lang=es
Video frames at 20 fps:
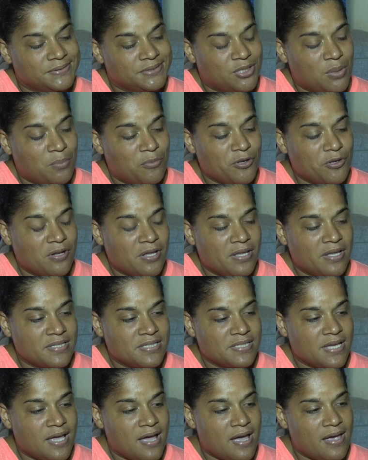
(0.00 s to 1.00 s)
como yo le
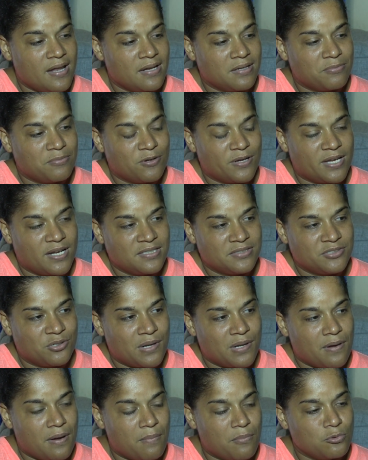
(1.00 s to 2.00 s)
decía a él, porque él
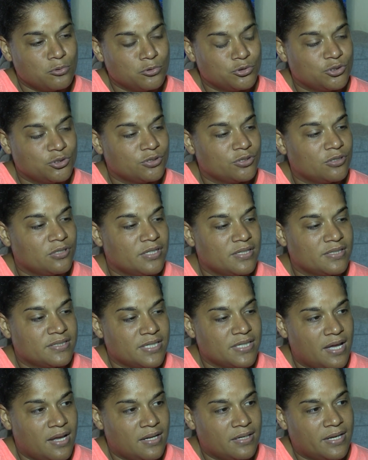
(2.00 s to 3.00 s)
lloraba mucho, yo le
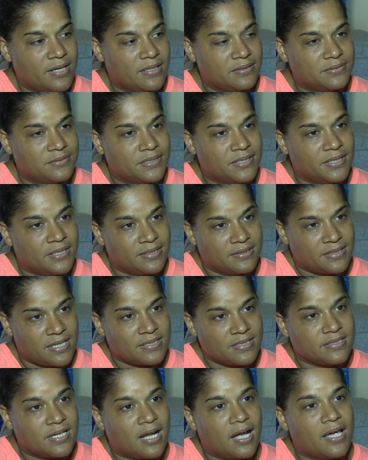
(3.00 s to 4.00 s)
decía a él que tiene que
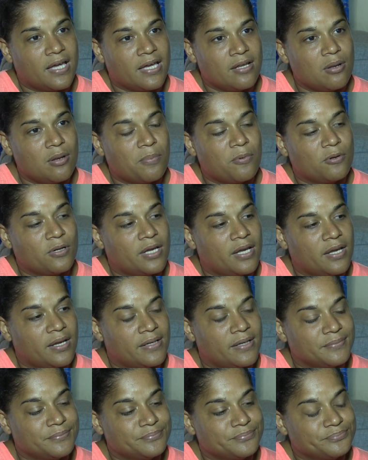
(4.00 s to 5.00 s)
estarse tranquilo
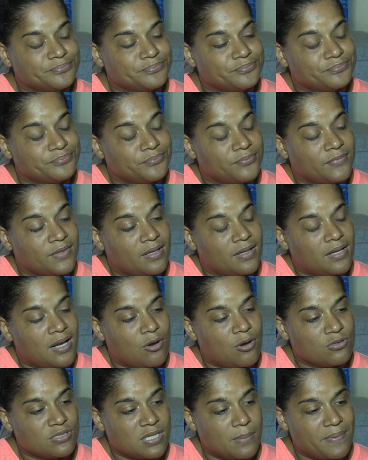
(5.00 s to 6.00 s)
porque las
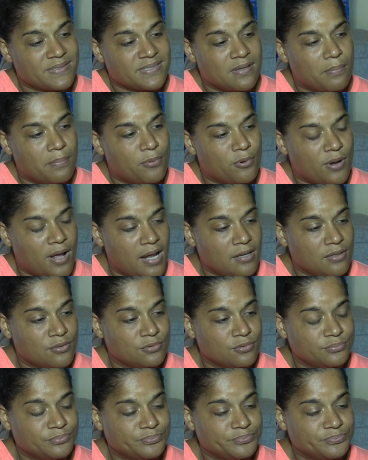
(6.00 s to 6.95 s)
cosas pasan por algo.